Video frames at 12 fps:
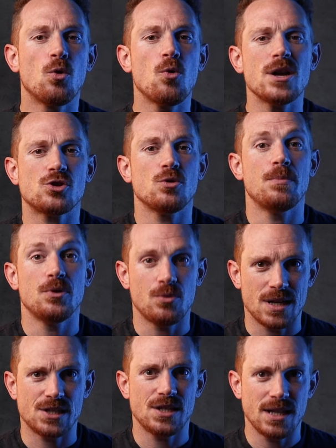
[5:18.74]
Questo per
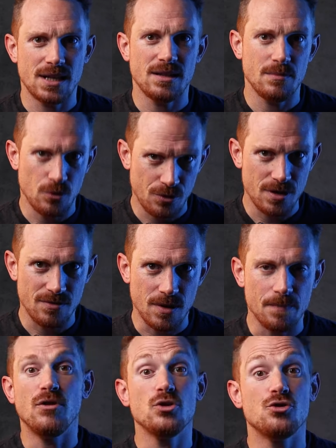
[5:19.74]
una serie di
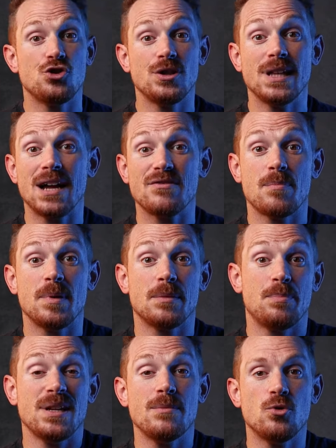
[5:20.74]
motivi. Voglio citarvi
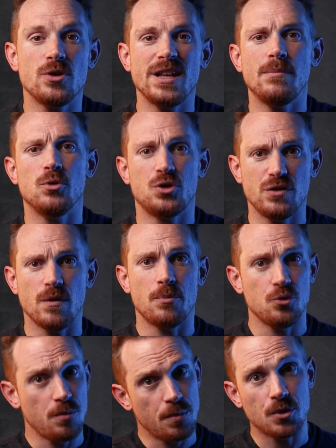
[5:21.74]
per primo il motivo
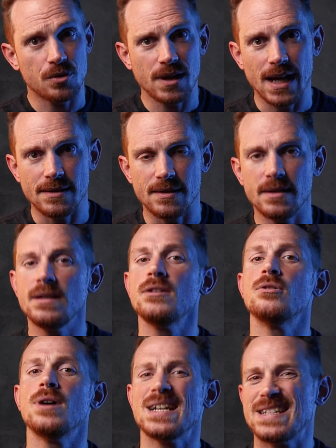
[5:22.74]
più importante.
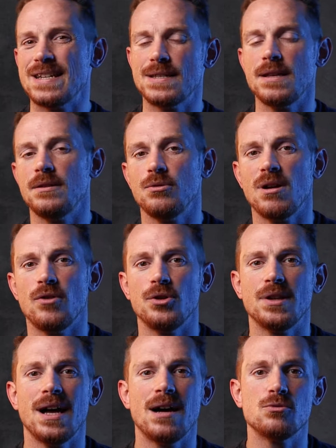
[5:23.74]
Io assistetti una
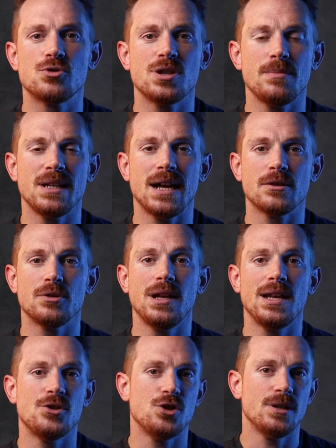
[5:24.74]
volta a un seminario
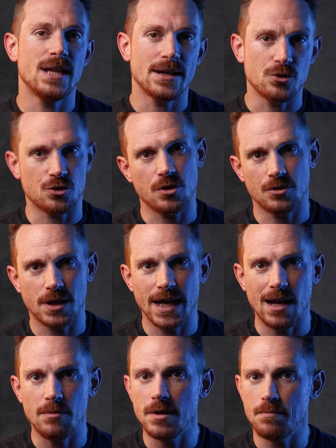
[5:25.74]
del leggendario Scott
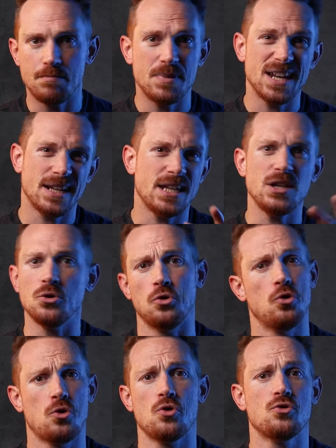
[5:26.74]
Kelby. Per chi
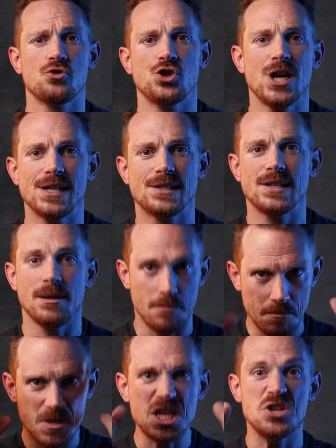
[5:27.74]
non lo conoscesse,